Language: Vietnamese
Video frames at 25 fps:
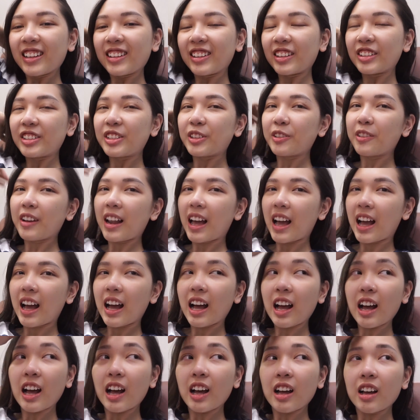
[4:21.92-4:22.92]
Nói chung
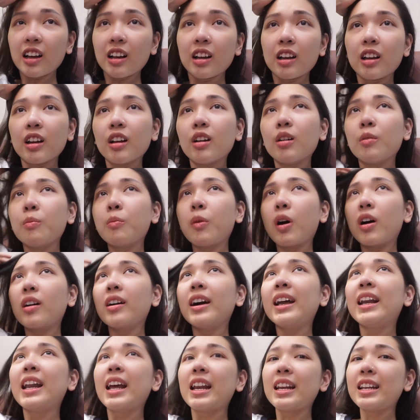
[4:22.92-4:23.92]
là mọi
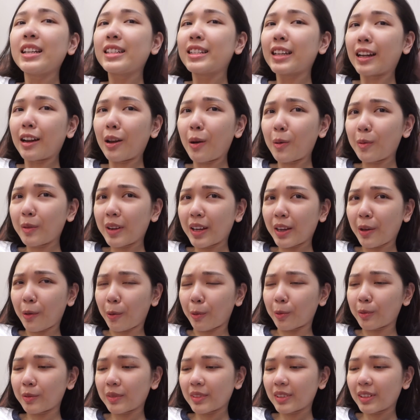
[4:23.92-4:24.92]
người nên đi triệt lông đi,
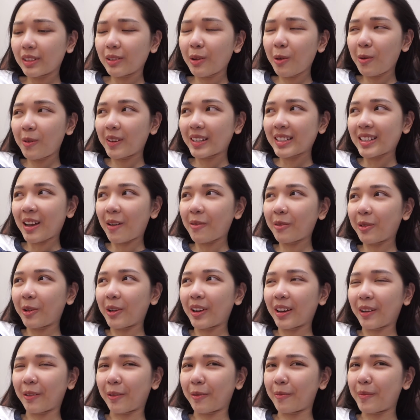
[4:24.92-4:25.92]
kiểu lúc mà sau
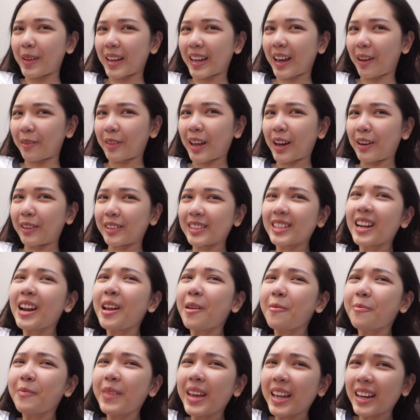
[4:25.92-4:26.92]
rồi kiểu mình cảm thấy nó rất
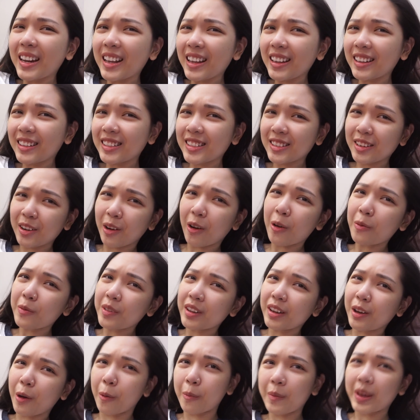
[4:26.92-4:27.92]
là mịn ý, chứ nó không
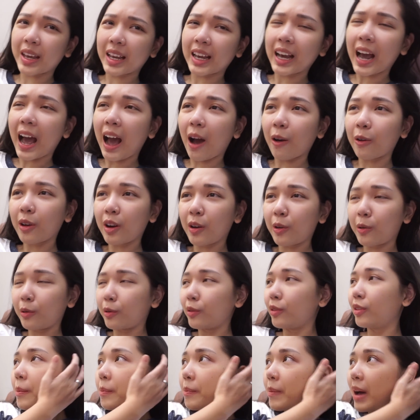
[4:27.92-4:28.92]
như kiểu mình cạo
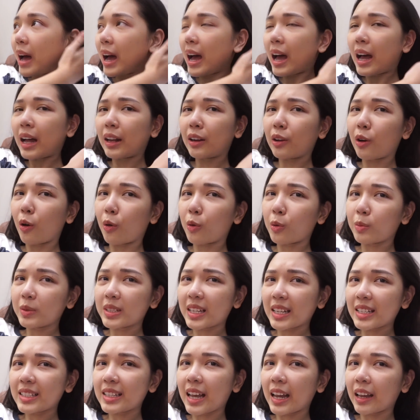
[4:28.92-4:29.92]
đâu, mà nó cũng
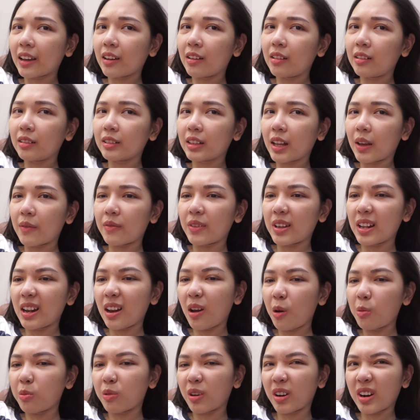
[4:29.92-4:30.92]
sẽ sạch hơn, tại vì
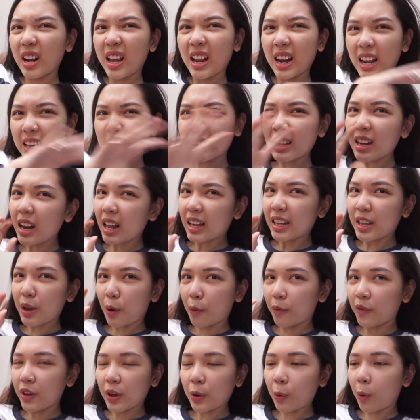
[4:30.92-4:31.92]
lông nó để lại rất là
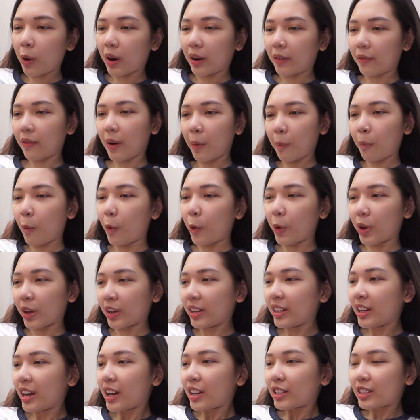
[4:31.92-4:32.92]
nhiều vi khuẩn và mùi
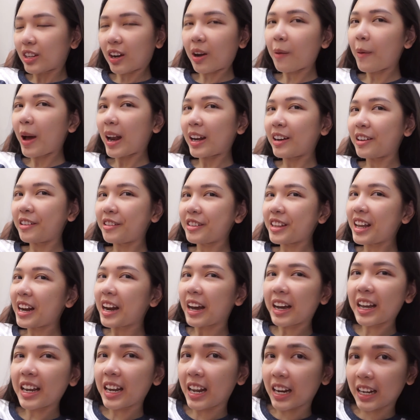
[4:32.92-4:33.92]
cho các bạn nữ, nhất
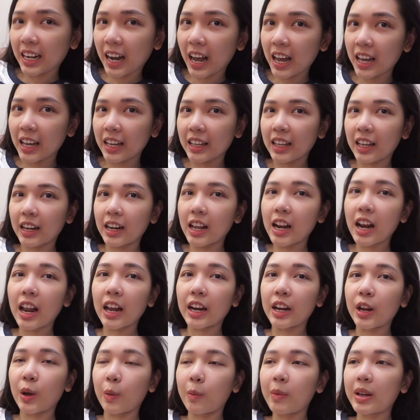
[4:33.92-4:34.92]
là khi đến ngày. Thế nên
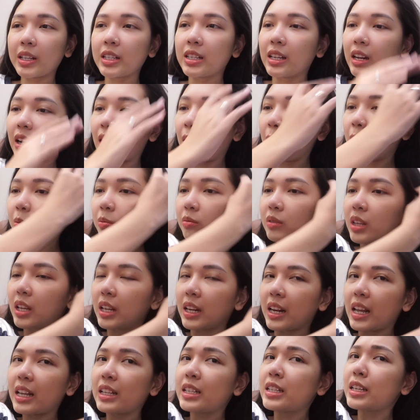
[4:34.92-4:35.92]
là nếu mà triệt lông
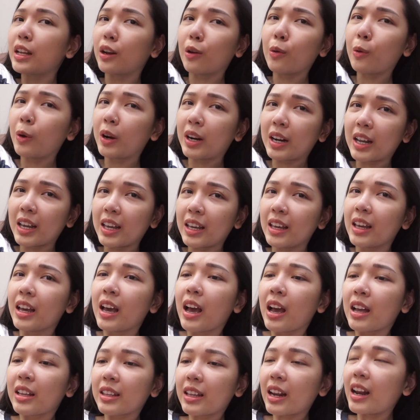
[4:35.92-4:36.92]
thì nên triệt luôn đi,
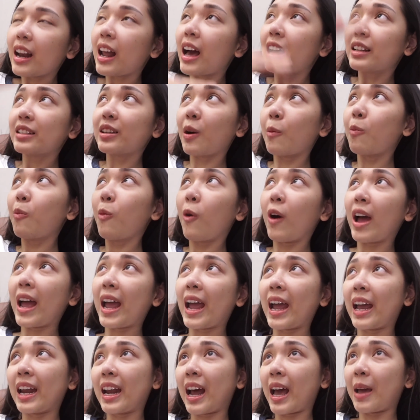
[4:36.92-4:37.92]
nhất là trong mùa
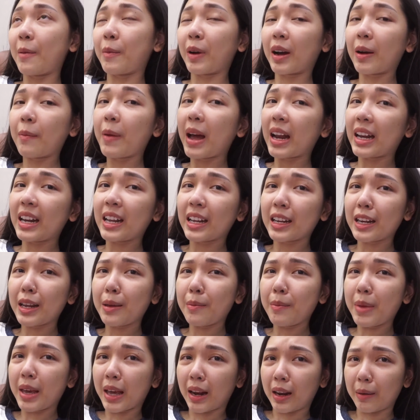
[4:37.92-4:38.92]
hè này mà các bạn định
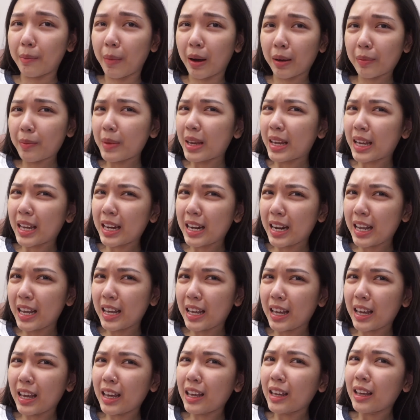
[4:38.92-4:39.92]
đi biển mặc
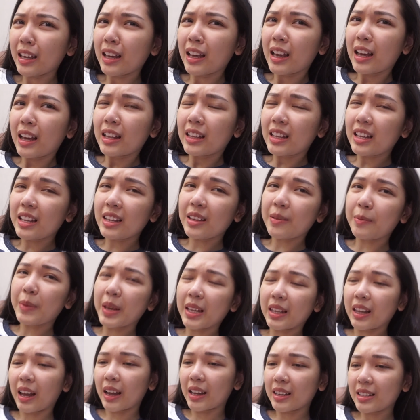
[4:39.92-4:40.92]
bikini ý, thì
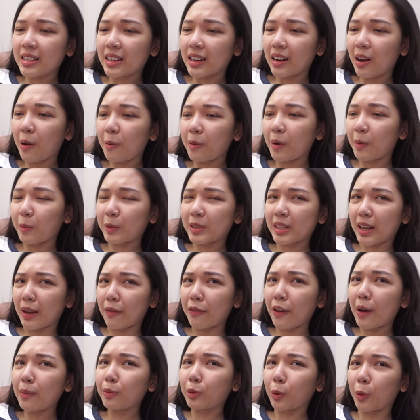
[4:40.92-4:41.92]
mình thấy triệt lông là một giải
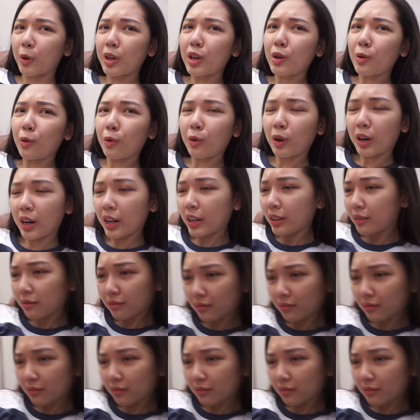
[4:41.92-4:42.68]
pháp tối ưu luôn ấy.